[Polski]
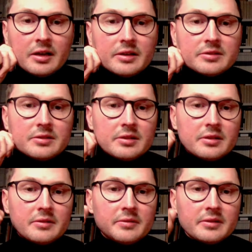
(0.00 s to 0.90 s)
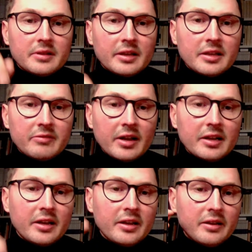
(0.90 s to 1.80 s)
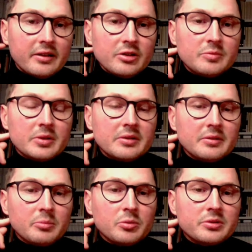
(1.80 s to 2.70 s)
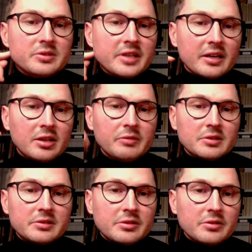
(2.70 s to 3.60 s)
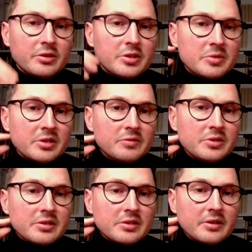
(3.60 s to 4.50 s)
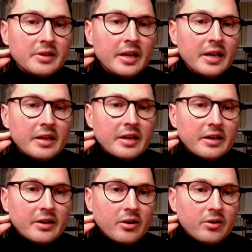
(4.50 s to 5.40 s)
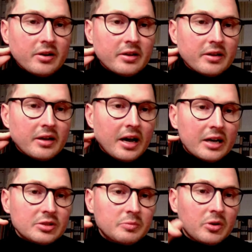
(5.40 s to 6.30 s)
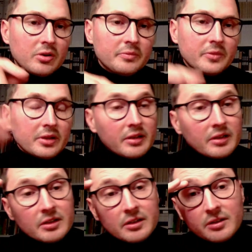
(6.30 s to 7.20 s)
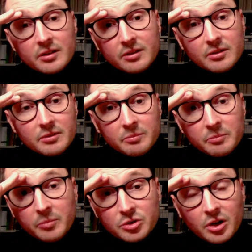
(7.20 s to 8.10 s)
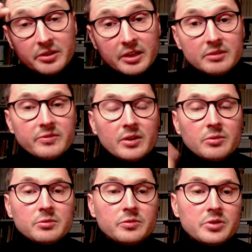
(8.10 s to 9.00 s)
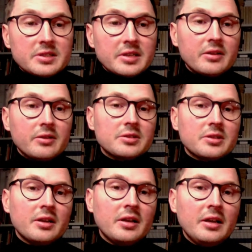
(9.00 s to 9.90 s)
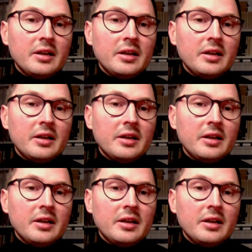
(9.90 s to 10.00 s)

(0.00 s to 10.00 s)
E, z tej niewielkiej liczby punkt startowy, to jest 1820 e, rok, e, aż po początek wieku XX, gdzie